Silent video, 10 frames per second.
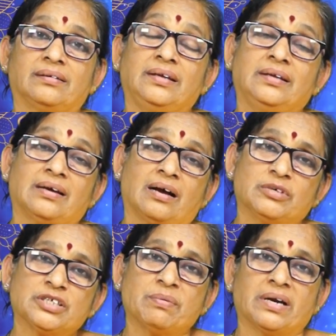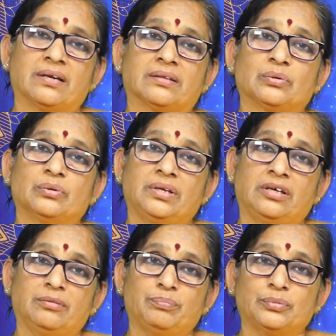నీ నామస్మరణతో
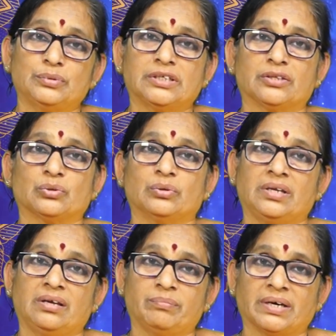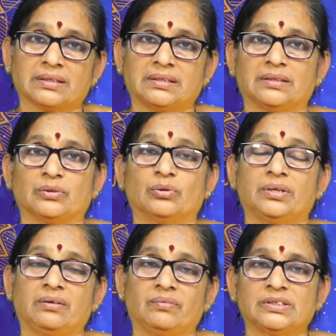నీ పూజతో నీ భక్తితో
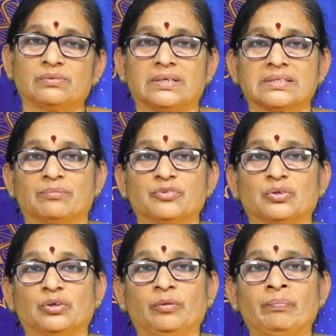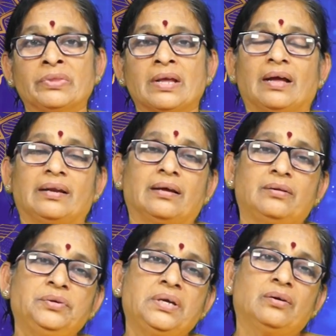నీ విశ్వాసంతో
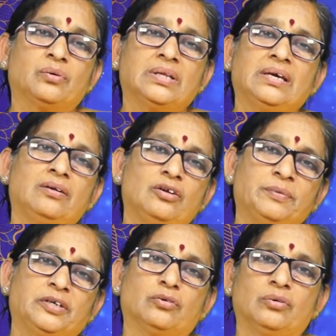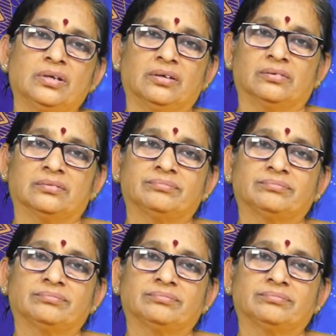నన్ను నీ హృదయంలో పెట్టుకుంటున్నావు